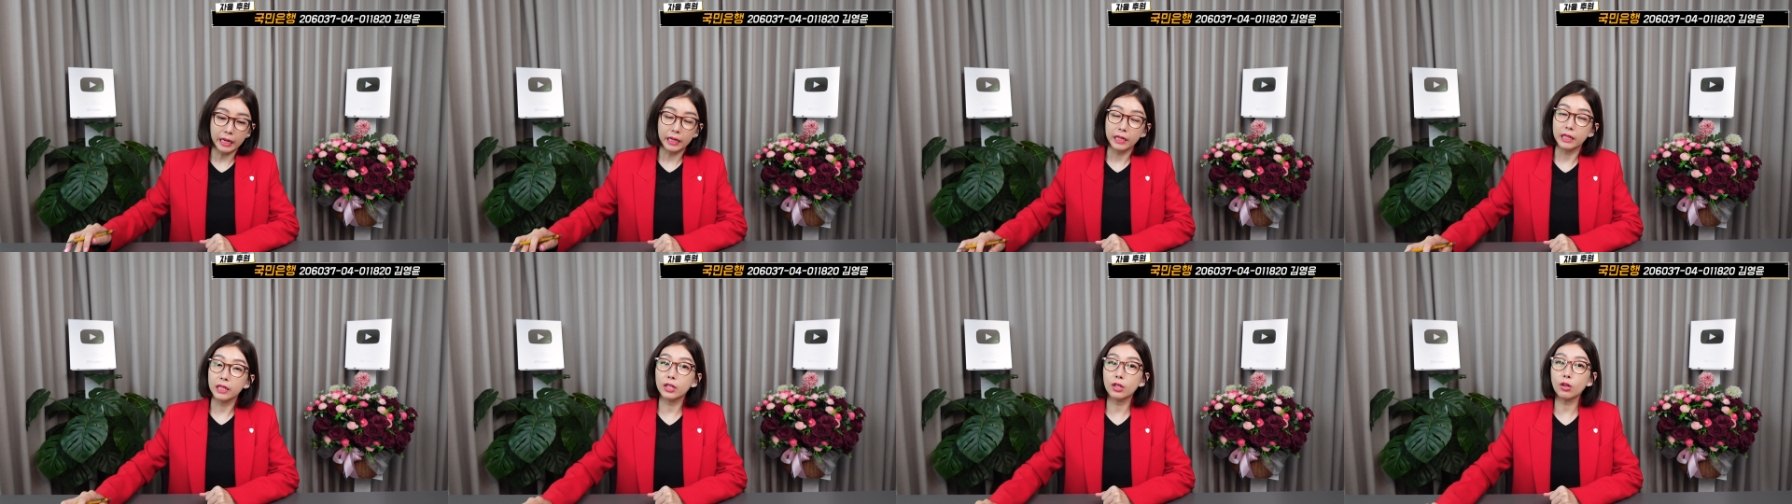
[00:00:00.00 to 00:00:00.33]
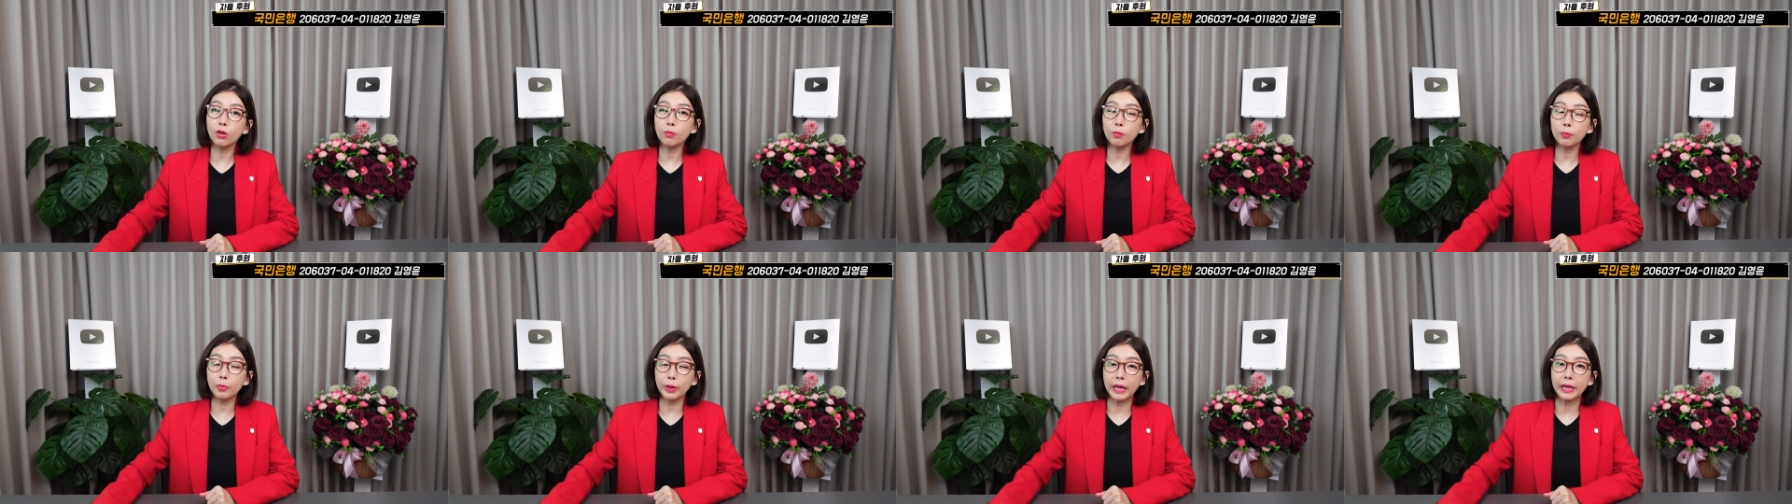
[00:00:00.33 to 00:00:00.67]

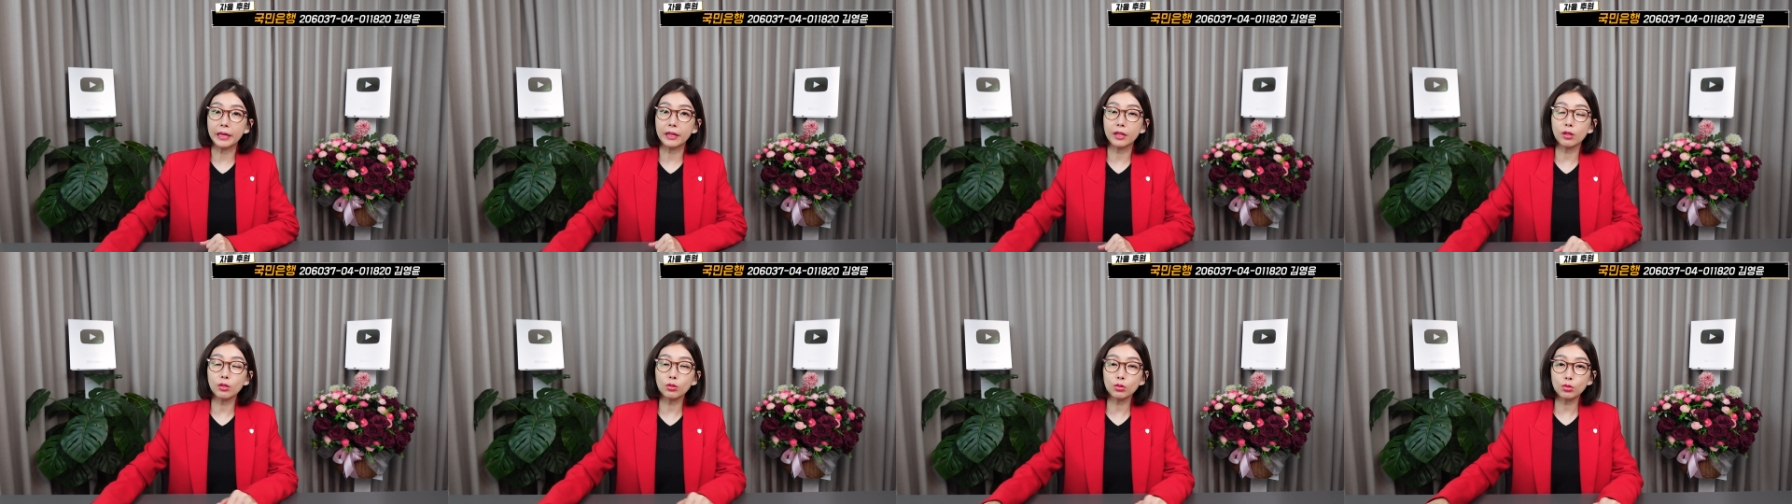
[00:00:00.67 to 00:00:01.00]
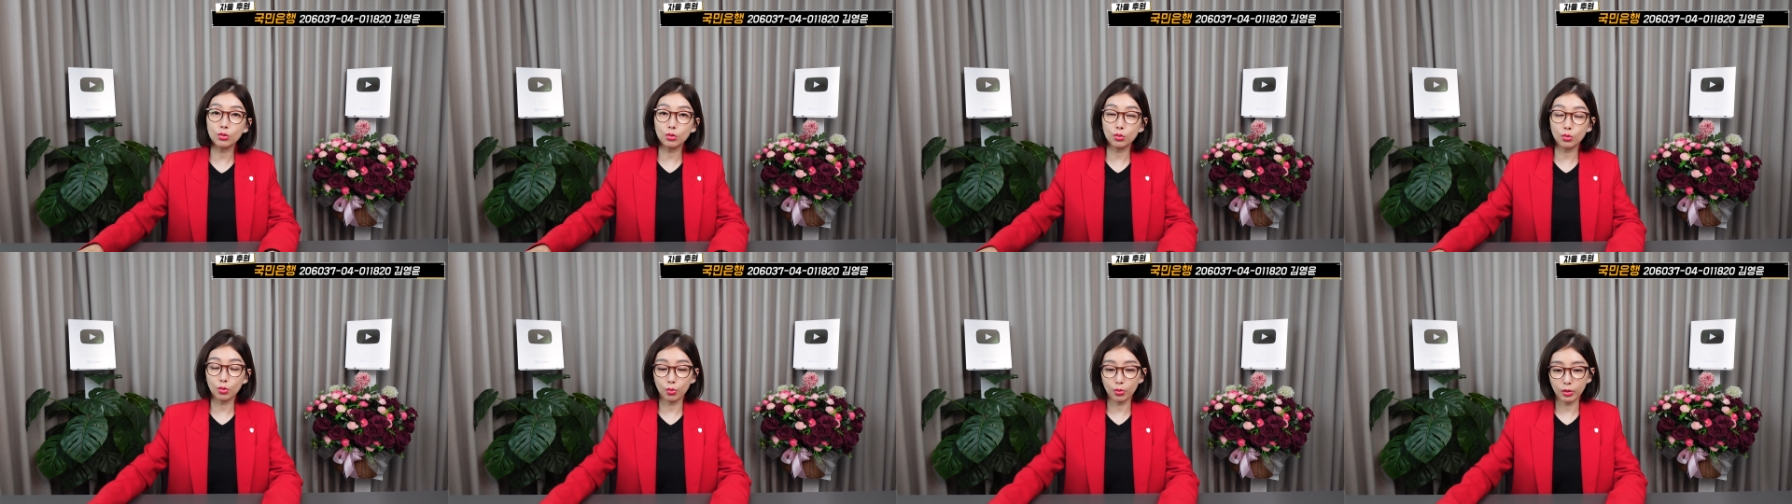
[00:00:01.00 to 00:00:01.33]
이런 배경
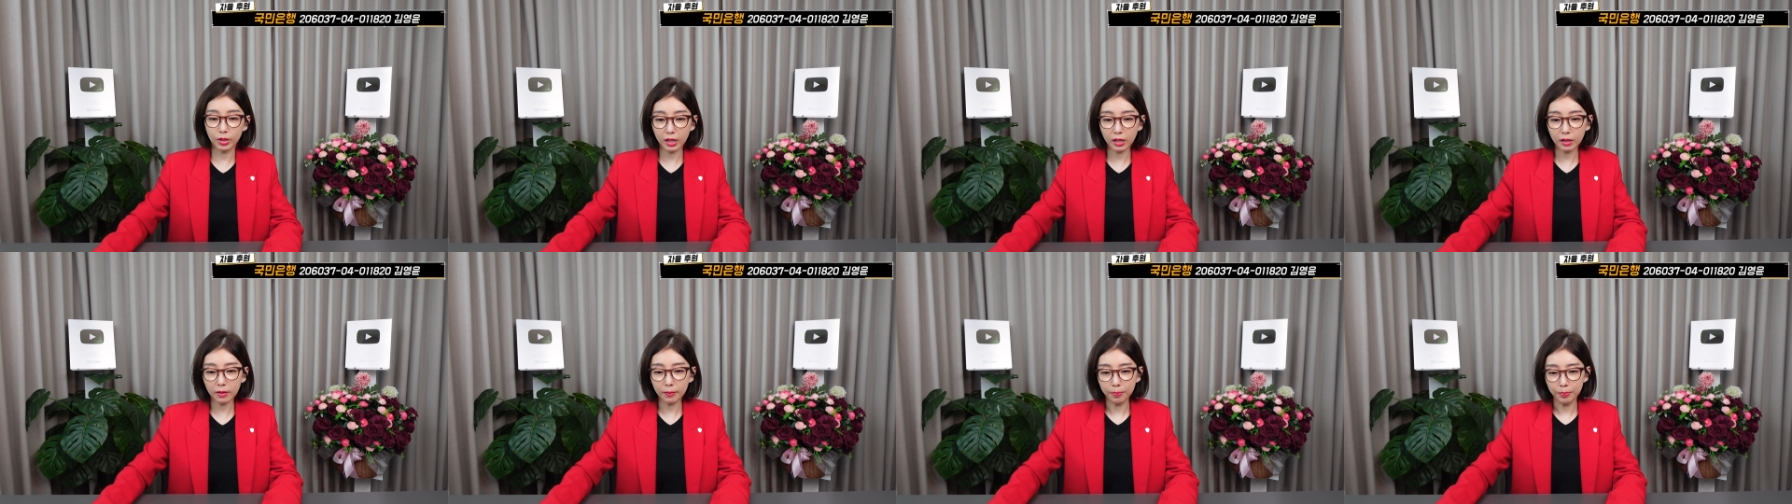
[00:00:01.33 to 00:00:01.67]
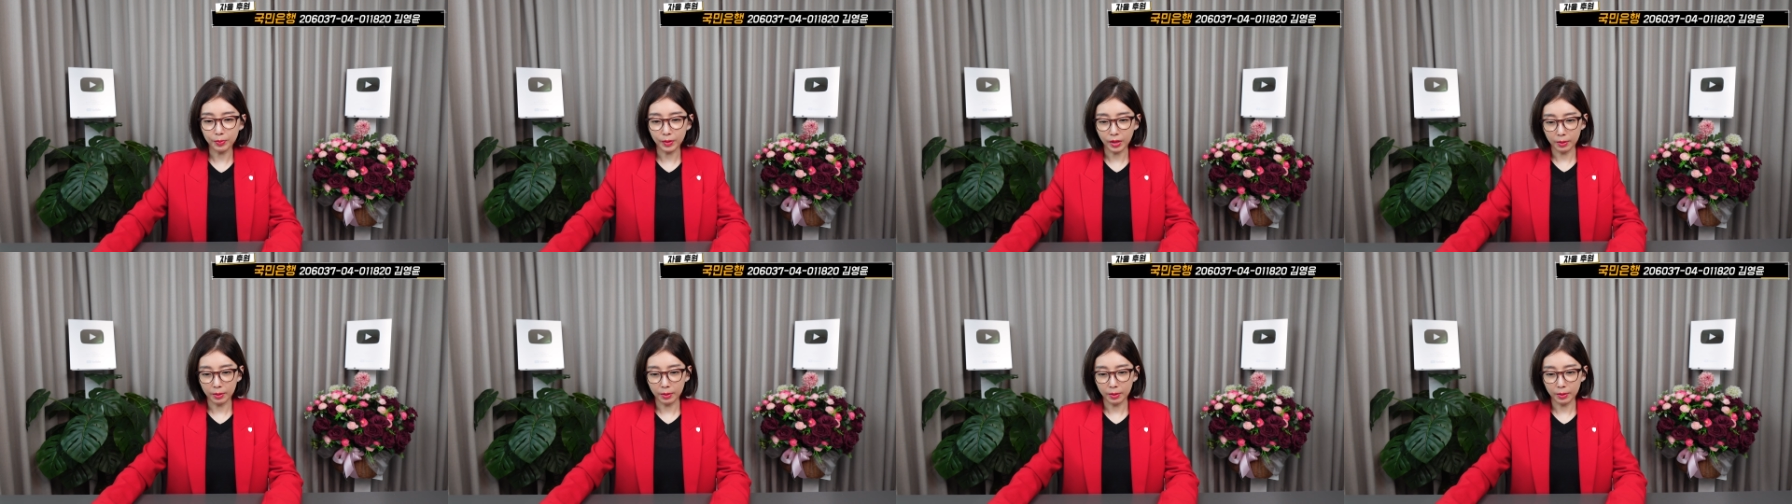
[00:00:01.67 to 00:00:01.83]
속에